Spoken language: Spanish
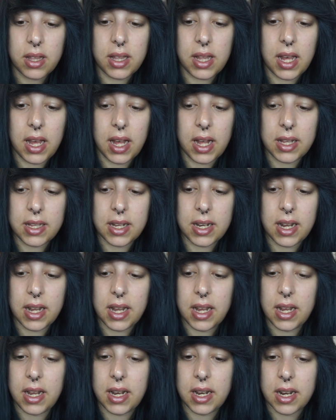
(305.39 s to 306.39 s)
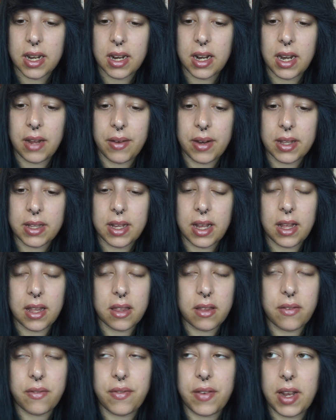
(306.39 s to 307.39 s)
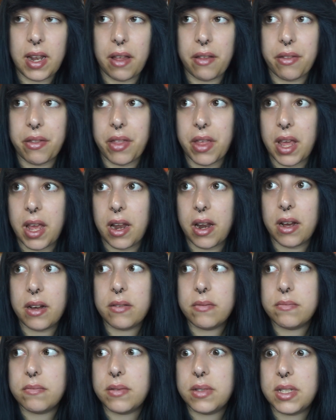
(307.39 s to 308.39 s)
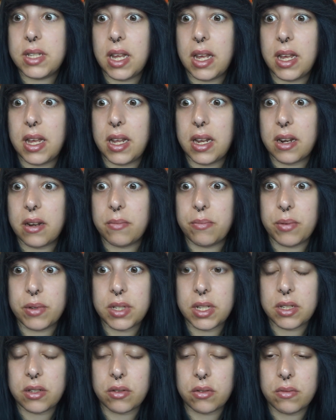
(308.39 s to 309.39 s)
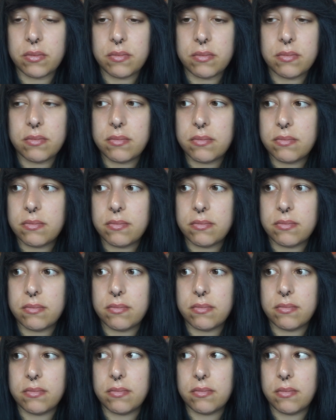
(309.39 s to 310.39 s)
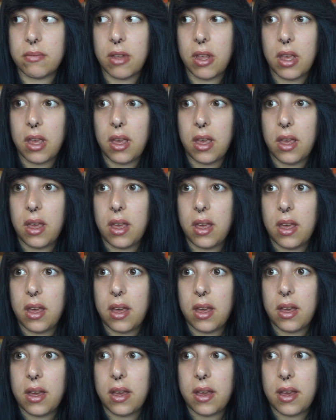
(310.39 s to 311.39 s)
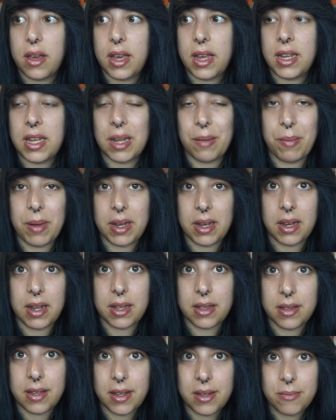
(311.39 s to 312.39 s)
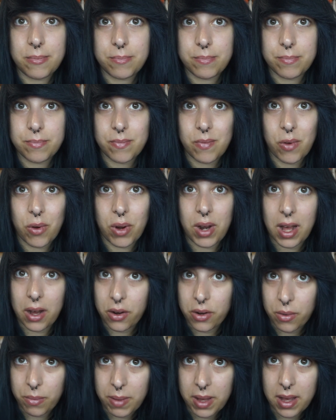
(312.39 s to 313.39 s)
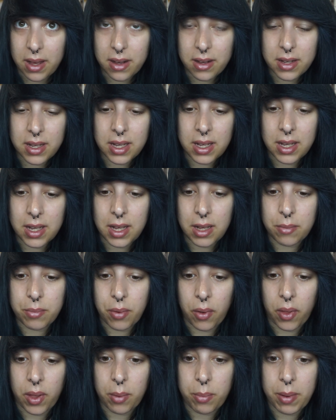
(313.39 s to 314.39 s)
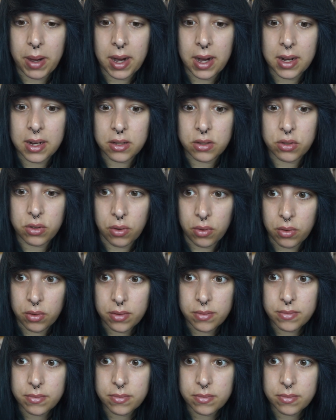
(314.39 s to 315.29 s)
De tener libertad financiera. Ser, pues eso, mm, independiente con la economía y poder pagar todo.